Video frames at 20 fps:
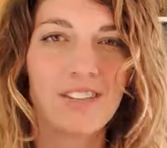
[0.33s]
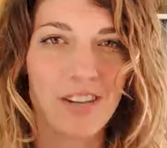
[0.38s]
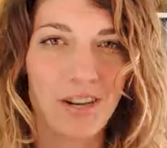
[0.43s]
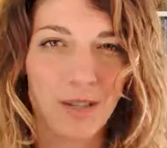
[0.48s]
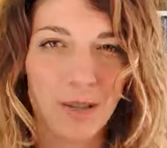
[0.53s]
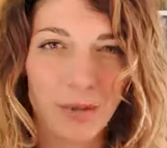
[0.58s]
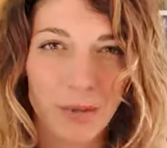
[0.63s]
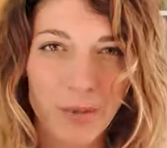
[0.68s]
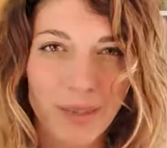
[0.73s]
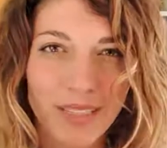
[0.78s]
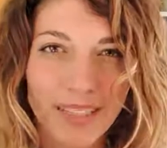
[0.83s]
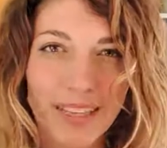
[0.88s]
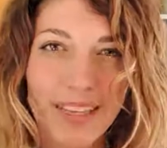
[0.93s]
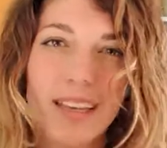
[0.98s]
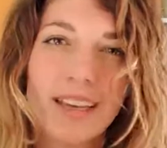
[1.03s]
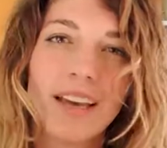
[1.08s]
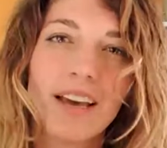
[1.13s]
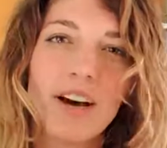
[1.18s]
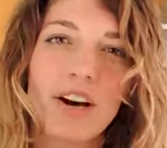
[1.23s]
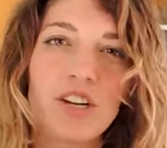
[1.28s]
Ciao a
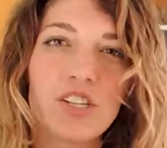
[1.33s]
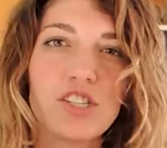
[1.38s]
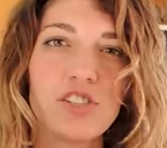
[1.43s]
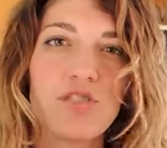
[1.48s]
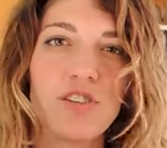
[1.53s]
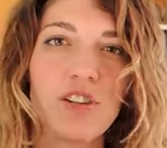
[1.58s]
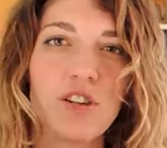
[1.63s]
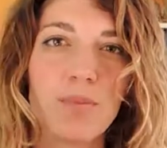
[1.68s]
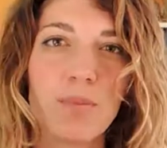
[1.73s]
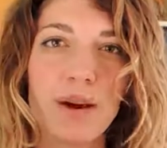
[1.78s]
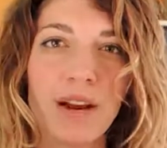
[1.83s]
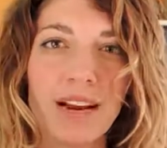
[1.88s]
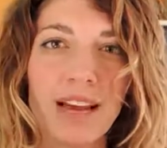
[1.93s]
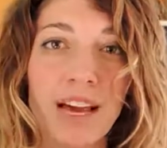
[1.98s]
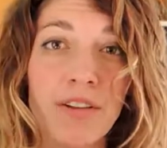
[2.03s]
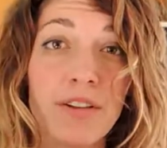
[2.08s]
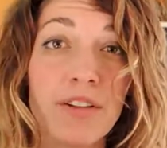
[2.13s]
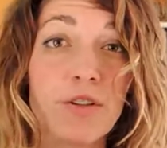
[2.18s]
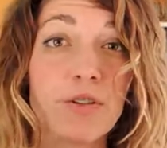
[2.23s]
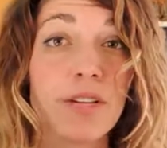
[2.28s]
tutti! Oggi voglio
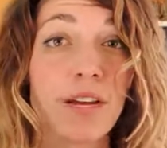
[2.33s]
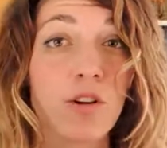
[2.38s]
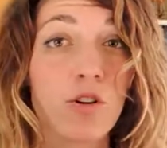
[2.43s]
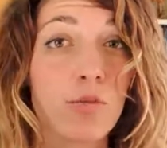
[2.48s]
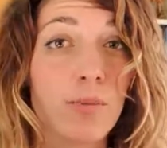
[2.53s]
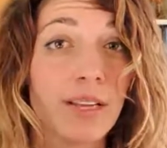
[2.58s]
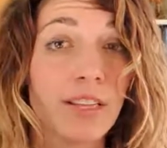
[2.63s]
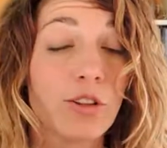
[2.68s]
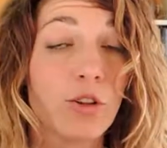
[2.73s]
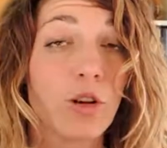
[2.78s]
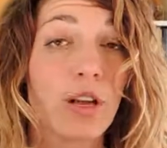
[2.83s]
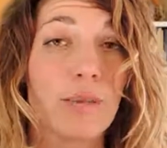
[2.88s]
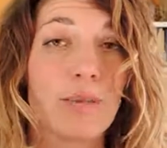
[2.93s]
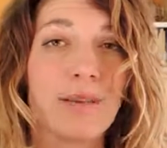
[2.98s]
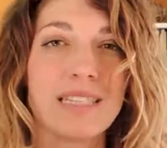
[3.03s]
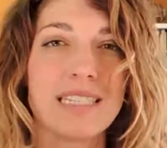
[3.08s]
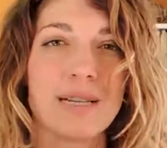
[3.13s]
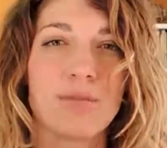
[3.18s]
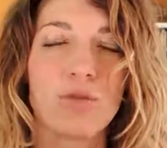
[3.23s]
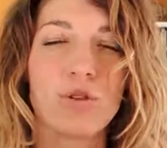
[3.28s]
parlarvi di un argomento che
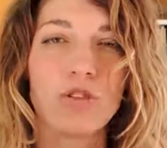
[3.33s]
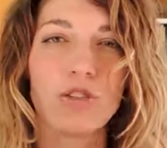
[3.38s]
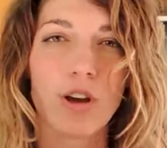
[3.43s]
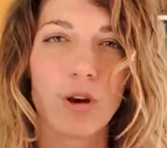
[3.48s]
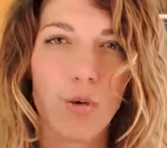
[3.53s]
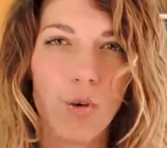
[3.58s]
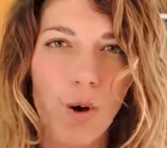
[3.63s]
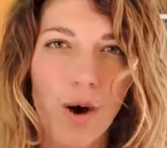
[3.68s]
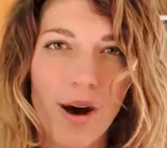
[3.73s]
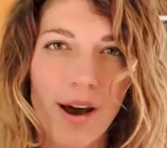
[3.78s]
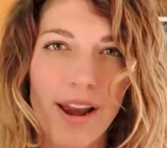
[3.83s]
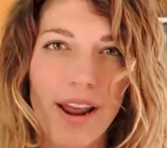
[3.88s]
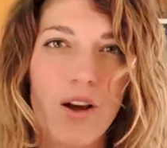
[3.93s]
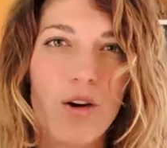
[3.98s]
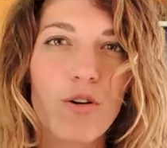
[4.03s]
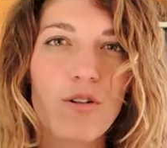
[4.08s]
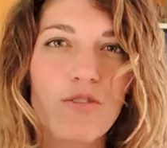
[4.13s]
mi sta molto a cuore,